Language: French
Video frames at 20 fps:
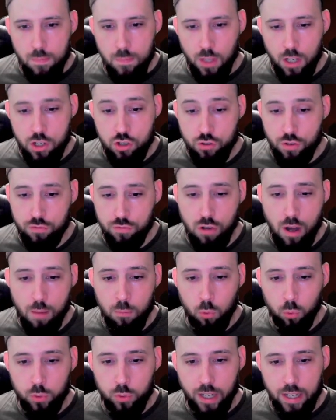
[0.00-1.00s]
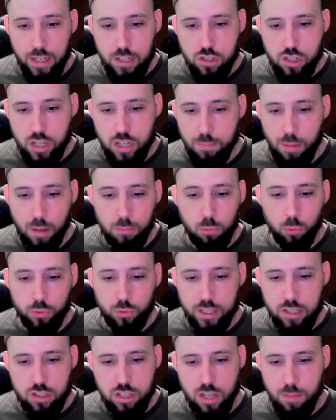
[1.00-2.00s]
Je vais vous la montrer. Je ne l'ai pas
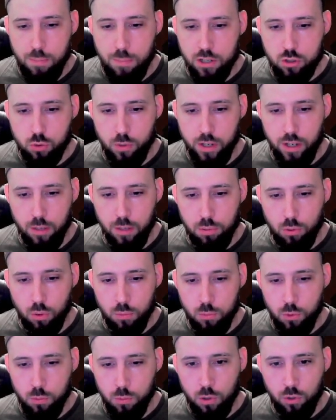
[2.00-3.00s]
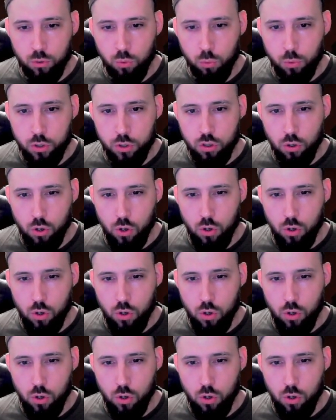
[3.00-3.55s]
montée, je ne l'ai pas jouée hein, pour le moment. Donc euh,